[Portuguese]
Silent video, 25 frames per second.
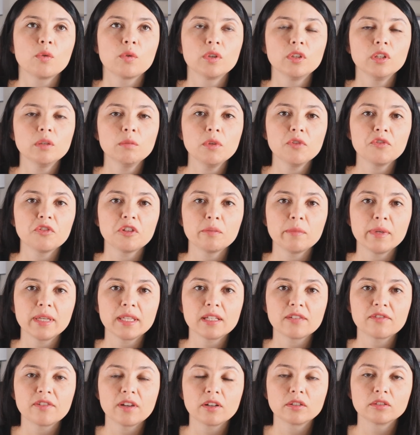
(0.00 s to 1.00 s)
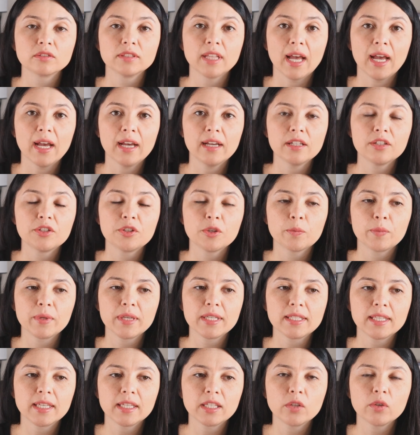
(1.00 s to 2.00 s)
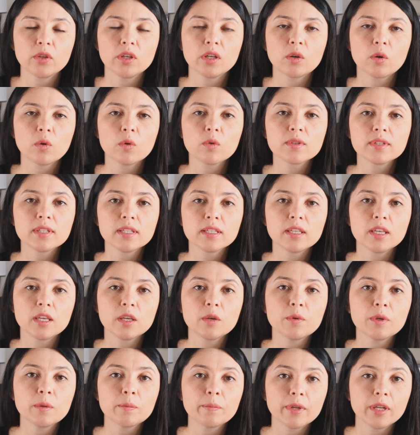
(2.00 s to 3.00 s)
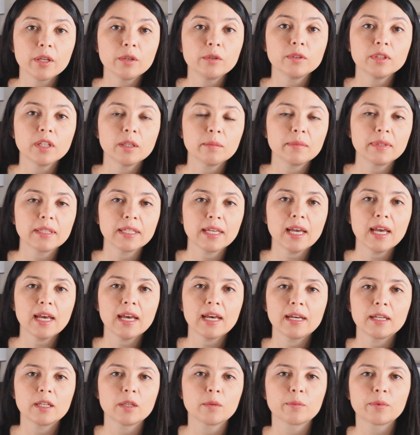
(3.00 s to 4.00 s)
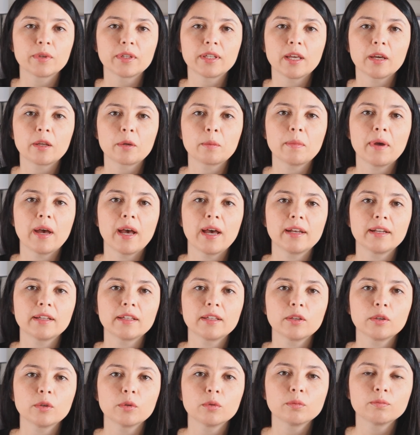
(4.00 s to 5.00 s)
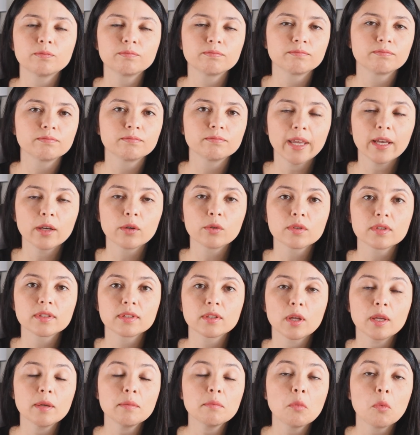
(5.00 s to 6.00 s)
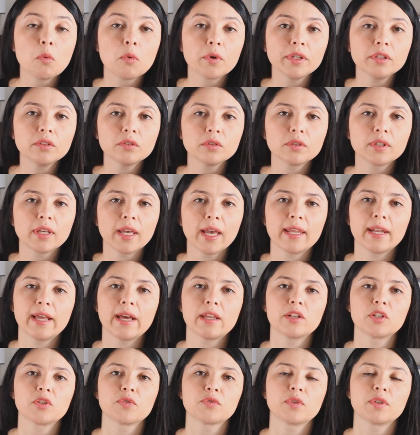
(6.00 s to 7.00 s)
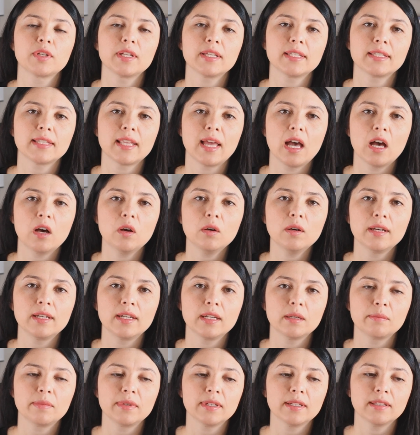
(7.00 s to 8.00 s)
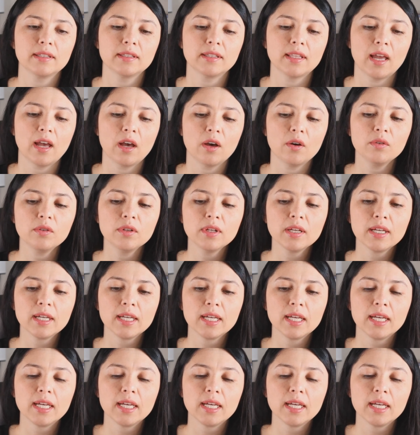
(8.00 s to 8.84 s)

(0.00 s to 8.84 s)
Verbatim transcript: Quando eu me formei na faculdade, eu pensei que eu ia conseguir um emprego na minha área, porque era uma área que eu né, gostei muito, que era a área de florestal, área ambiental.